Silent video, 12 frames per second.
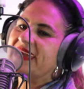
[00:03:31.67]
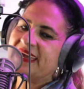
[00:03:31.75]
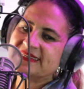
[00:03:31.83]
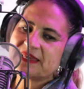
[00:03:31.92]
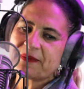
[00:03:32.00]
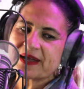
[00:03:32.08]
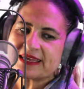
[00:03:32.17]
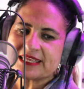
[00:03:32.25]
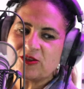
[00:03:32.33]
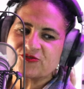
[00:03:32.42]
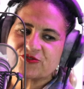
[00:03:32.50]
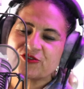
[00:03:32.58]
Ese
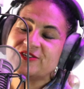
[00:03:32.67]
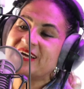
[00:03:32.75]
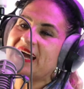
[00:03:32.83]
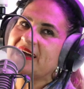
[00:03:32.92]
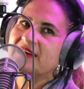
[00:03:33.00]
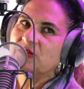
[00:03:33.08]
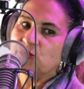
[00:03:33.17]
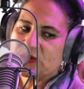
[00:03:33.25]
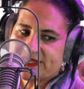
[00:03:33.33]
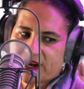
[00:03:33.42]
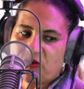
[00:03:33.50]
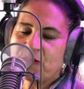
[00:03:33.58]
paquete nosotros ya,
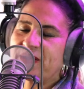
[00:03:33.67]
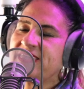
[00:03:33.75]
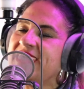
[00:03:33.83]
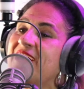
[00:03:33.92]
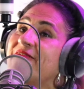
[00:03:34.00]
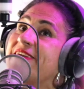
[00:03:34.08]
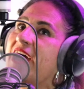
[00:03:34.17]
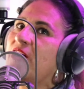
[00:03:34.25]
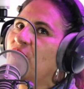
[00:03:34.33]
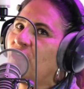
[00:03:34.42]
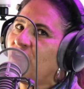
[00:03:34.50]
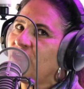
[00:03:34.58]
nuestra compañía
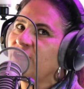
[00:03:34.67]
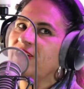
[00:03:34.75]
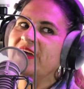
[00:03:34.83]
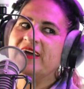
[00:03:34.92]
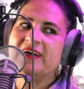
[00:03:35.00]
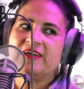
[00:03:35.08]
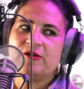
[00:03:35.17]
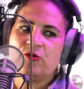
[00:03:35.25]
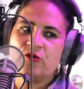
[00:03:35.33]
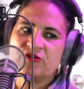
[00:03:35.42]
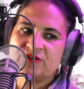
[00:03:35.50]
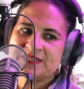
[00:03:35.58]
viajó,
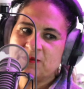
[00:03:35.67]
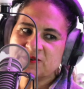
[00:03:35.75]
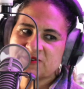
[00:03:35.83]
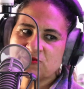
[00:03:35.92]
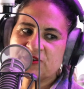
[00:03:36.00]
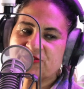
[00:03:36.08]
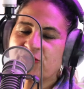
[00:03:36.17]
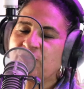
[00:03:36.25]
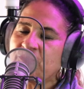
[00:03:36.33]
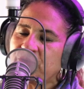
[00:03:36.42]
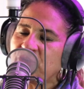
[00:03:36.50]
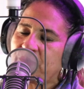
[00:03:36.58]
lo hicimos nuestro
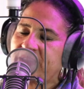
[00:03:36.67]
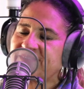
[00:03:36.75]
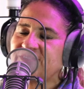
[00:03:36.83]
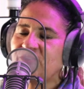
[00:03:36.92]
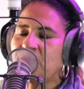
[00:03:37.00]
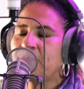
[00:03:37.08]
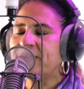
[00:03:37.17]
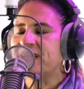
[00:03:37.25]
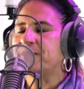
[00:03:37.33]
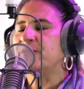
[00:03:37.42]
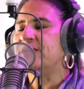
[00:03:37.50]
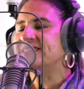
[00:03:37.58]
grupo de operación
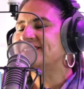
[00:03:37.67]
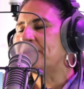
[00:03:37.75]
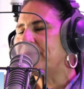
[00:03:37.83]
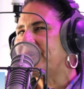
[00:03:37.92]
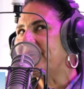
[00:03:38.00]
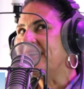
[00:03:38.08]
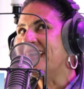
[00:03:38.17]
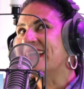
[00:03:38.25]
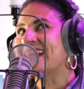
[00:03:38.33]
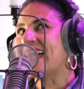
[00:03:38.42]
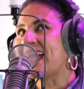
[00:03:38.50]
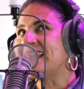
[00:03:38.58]
para poder saber
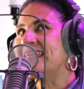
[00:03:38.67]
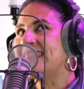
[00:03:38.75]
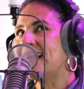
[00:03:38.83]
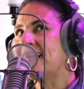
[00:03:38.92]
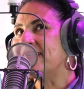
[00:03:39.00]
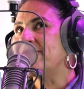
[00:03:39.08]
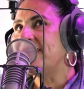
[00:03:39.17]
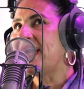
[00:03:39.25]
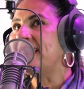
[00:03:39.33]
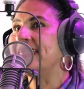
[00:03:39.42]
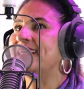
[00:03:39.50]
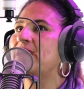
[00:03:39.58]
qué calidad de
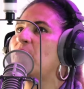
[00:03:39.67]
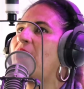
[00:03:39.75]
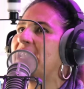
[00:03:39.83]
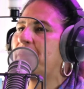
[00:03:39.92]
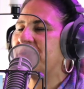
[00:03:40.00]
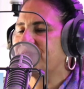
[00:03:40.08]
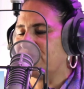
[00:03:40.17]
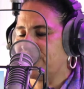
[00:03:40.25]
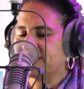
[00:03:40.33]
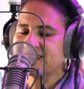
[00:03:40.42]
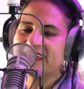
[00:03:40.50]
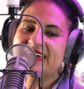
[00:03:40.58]
viaje le damos a las personas.